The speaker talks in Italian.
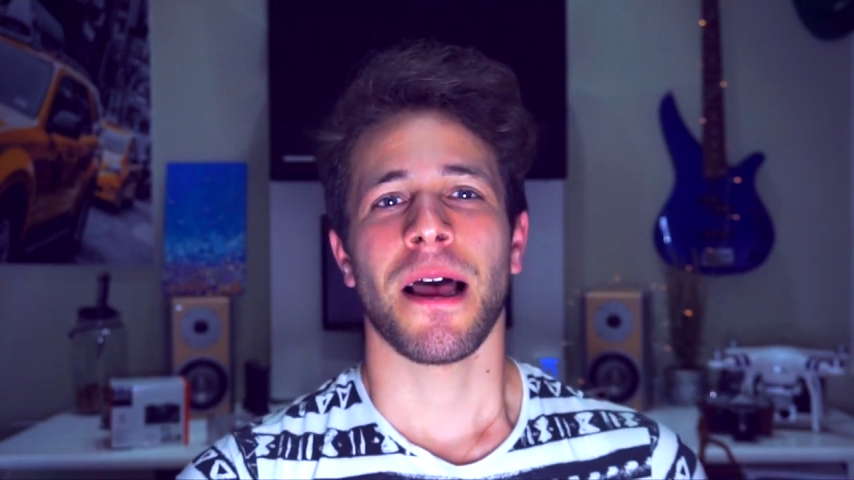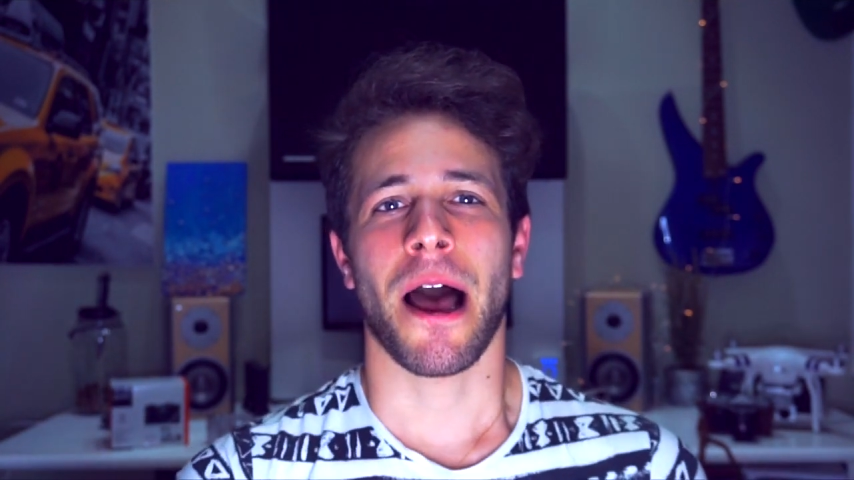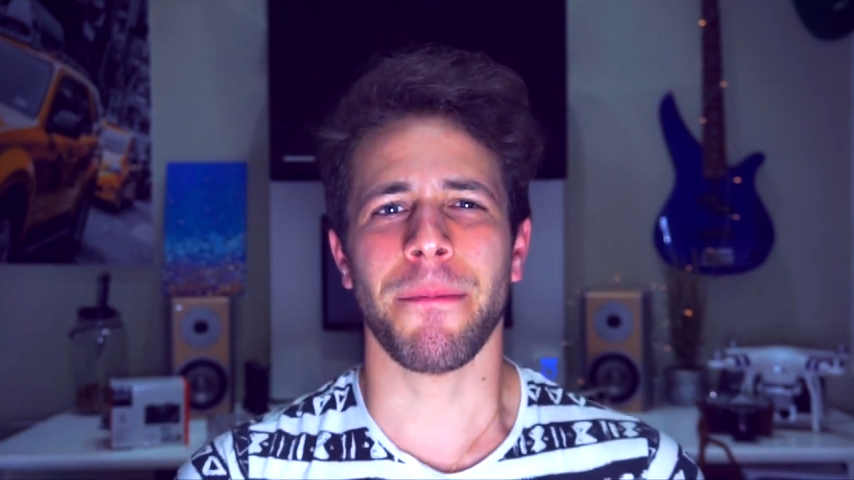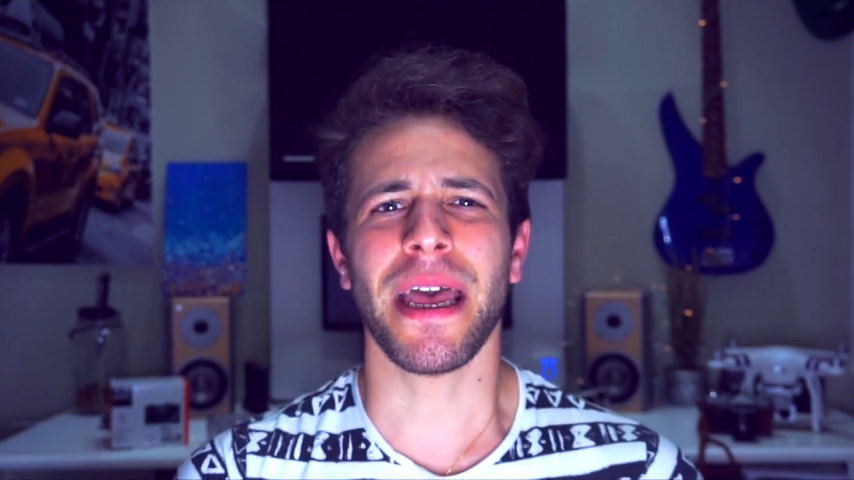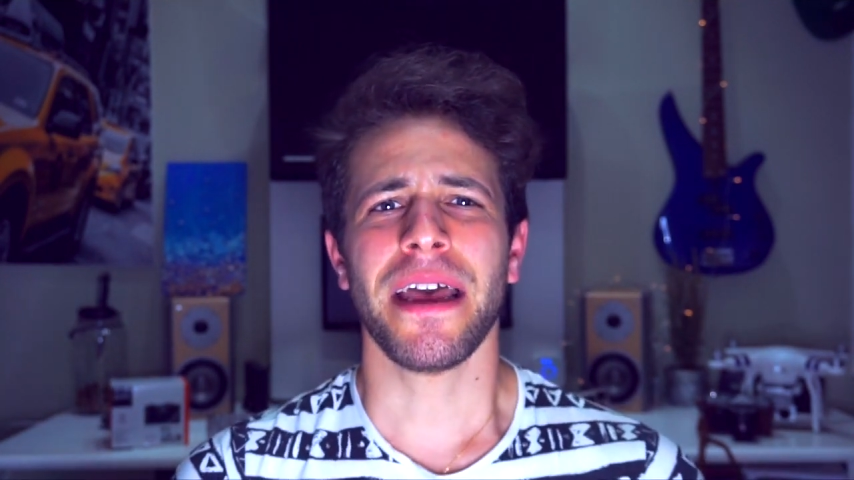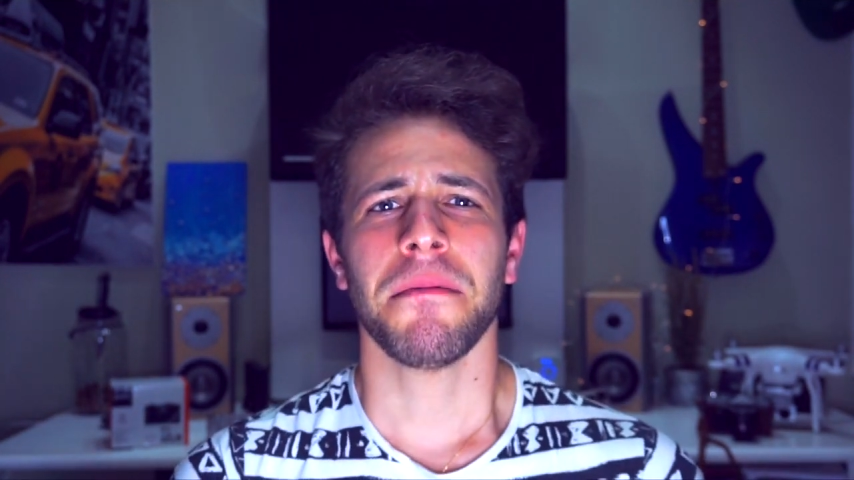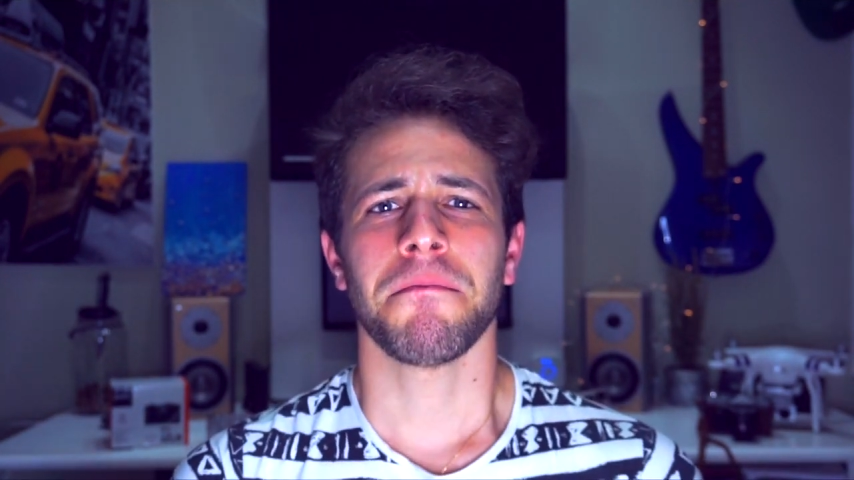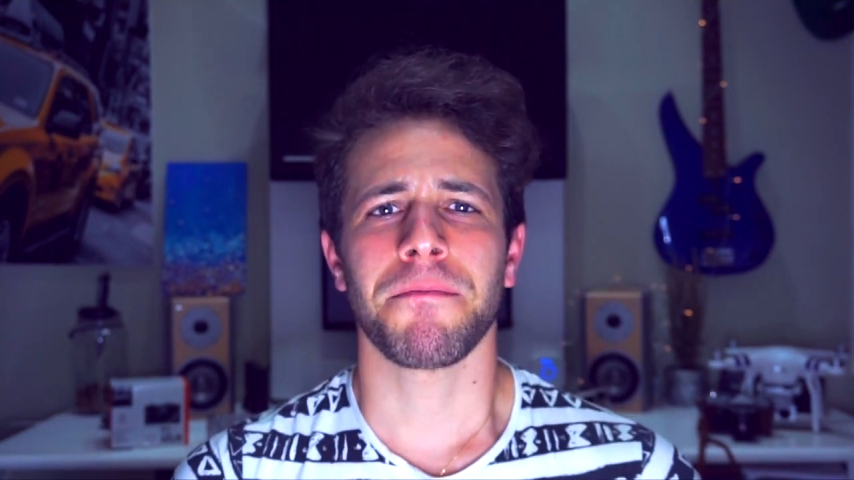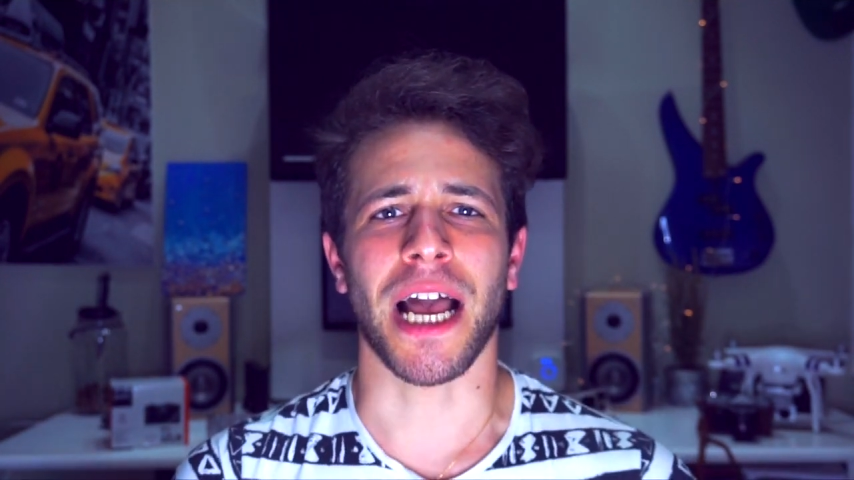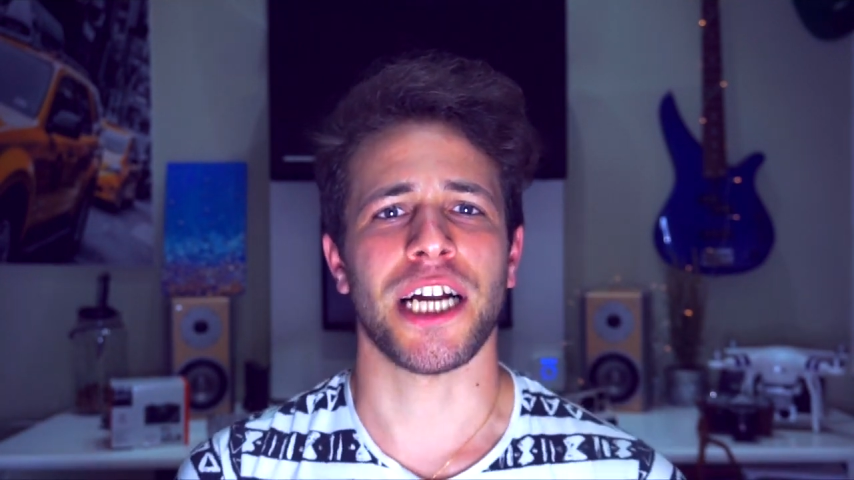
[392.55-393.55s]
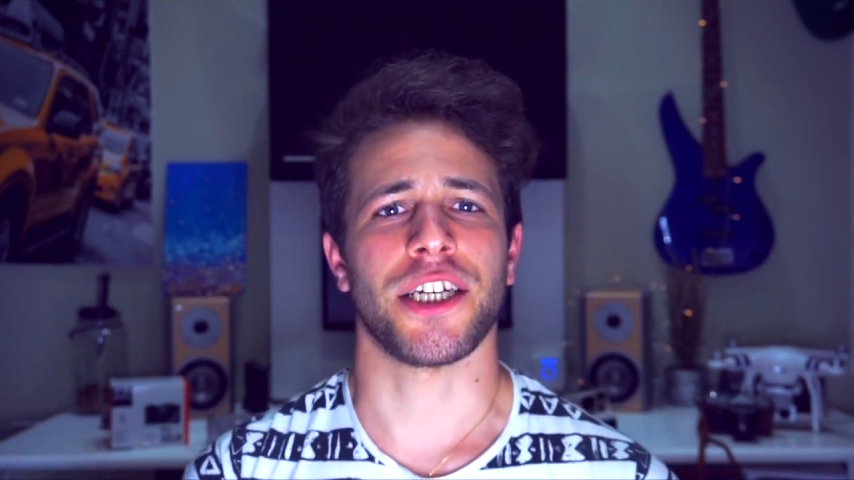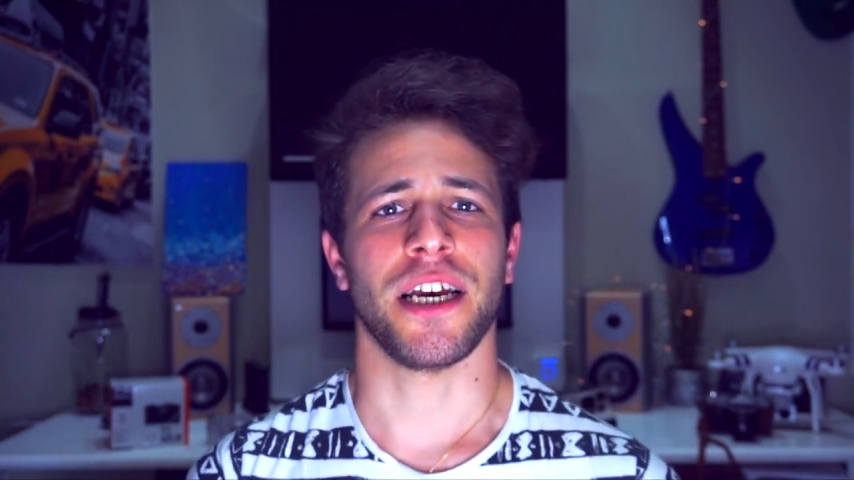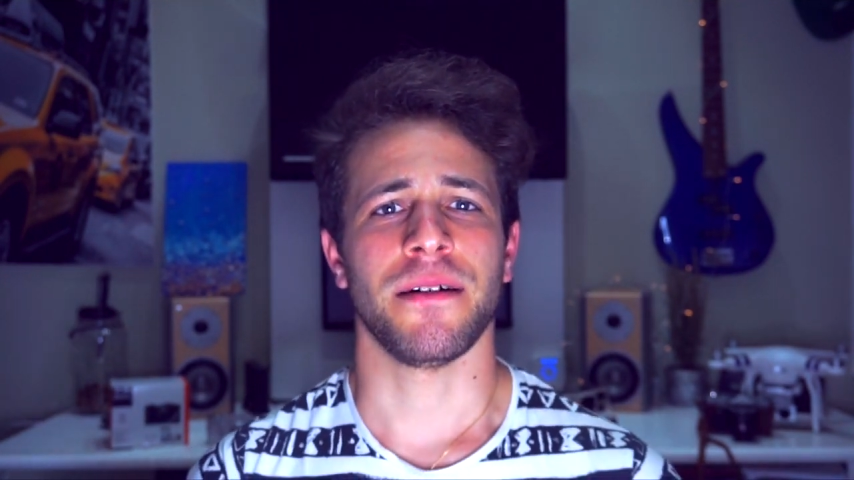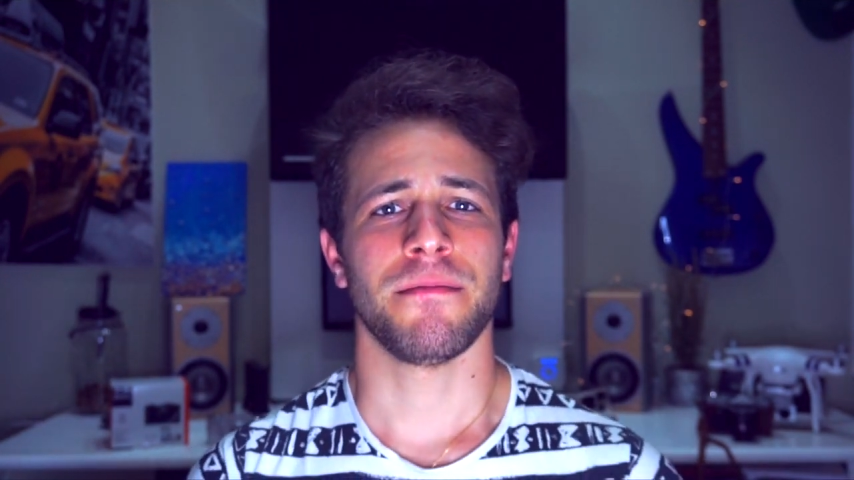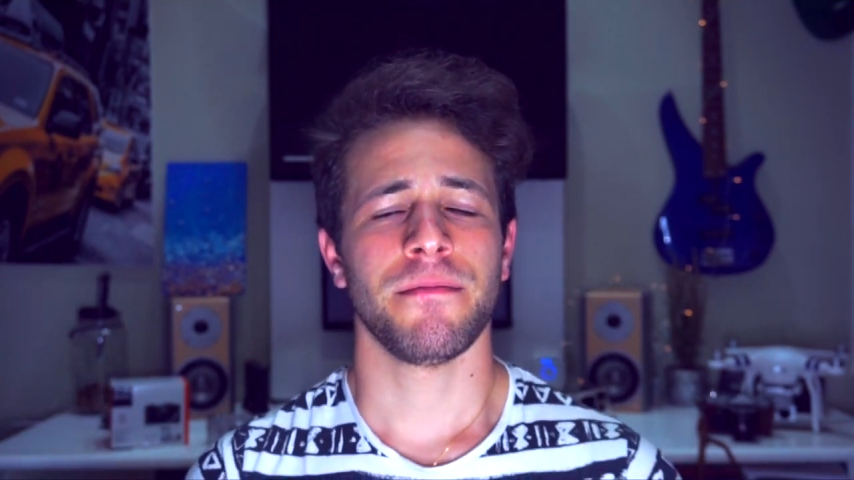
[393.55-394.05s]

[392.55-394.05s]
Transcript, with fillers: a me piace.